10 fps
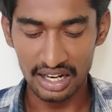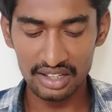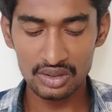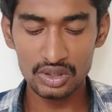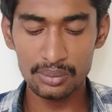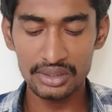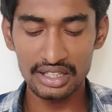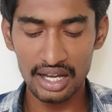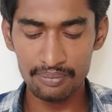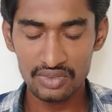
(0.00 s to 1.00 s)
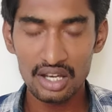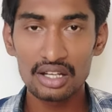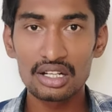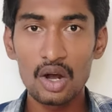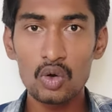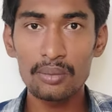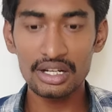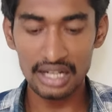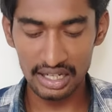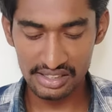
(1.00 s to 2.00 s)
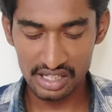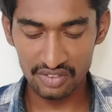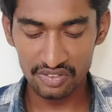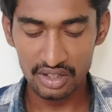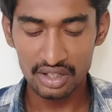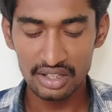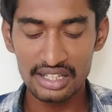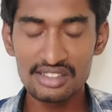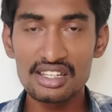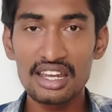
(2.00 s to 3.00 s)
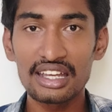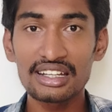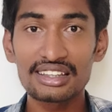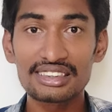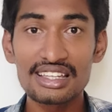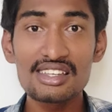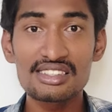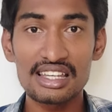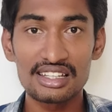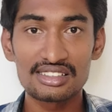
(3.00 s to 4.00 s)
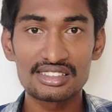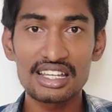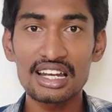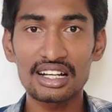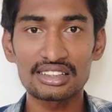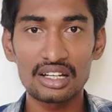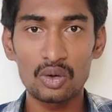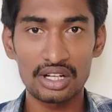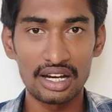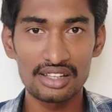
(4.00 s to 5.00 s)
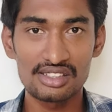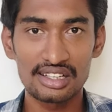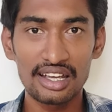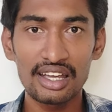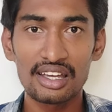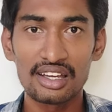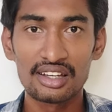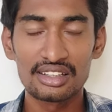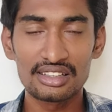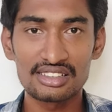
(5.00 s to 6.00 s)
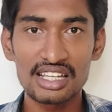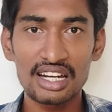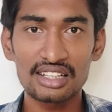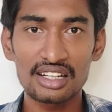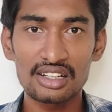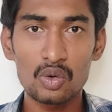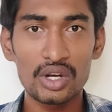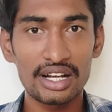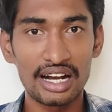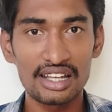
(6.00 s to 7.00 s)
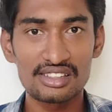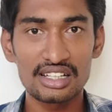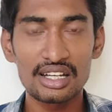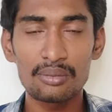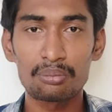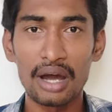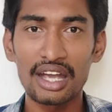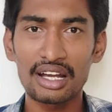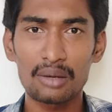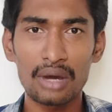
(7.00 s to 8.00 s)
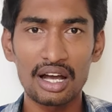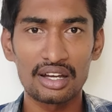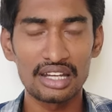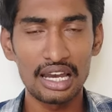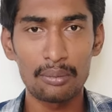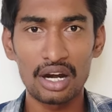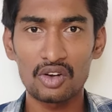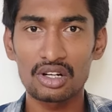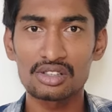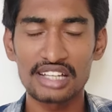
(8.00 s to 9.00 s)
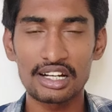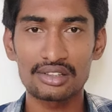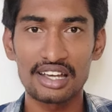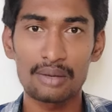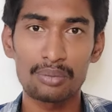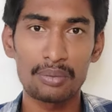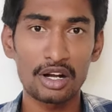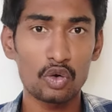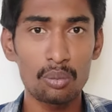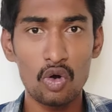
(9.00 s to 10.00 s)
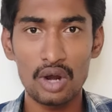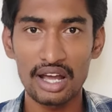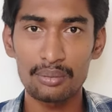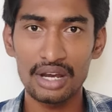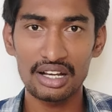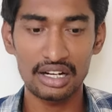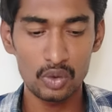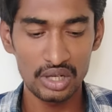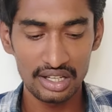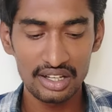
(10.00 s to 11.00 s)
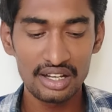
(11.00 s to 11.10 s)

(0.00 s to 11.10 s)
அடுத்து வந்து பார்த்தீங்கன்னா கவர்மெண்ட் காலேஜ் ஆஃப் இன்ஜினியரிங் திருச்சி ஸ்ரீரங்கத்தில் ஒரு காலேஜ் இருக்குது இந்த ஸ்ரீரங்கத்தில் இருக்கக்கூடிய காலேஜுக்கு பயங்கரமாக எல்லா மாணவர்களும் சேர்க்க சேர பார்ப்பாங்க ரொம்ப ஒரு அருமையான கல்லூரி